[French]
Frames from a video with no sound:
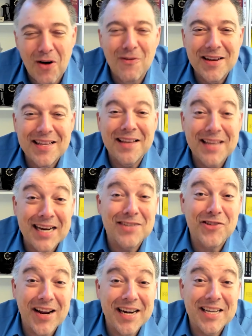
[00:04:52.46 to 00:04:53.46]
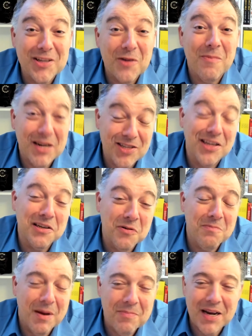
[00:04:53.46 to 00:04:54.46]
on va être honnête, je suis un être humain, j'ai le goût
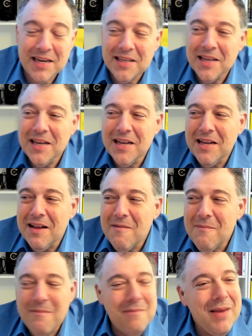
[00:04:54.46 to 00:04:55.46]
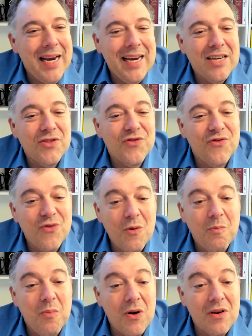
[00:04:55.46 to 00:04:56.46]
de me plaindre. Mais je veux
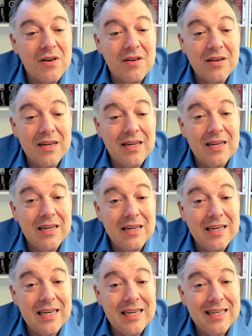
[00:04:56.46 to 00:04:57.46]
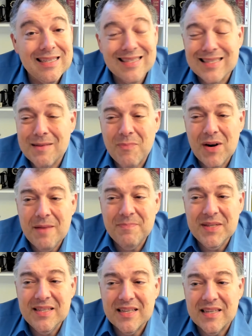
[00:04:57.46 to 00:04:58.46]
pas. c'est pas la
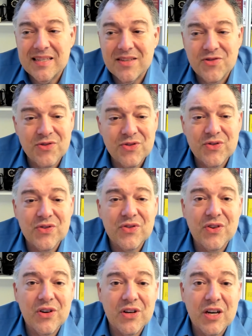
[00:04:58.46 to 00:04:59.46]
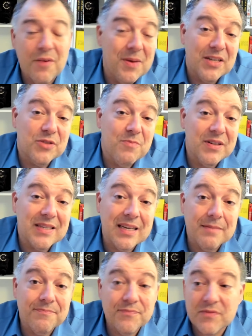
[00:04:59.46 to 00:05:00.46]
pitié, c'est juste comment que je me
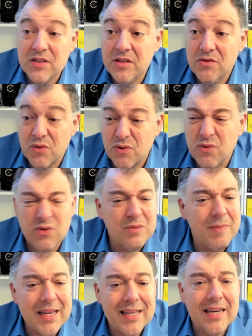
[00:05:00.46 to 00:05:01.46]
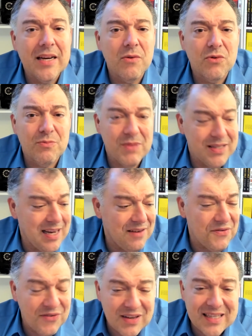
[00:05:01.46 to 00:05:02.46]
sens. Surtout ce matin où je me
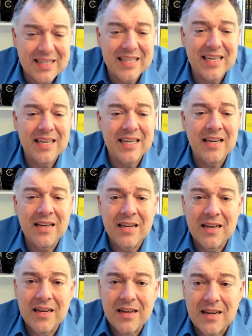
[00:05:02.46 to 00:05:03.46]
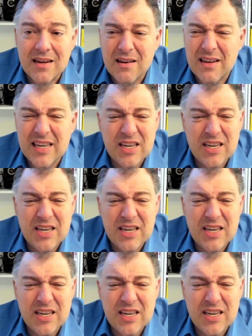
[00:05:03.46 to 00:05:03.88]
sens fatigué. Euh, les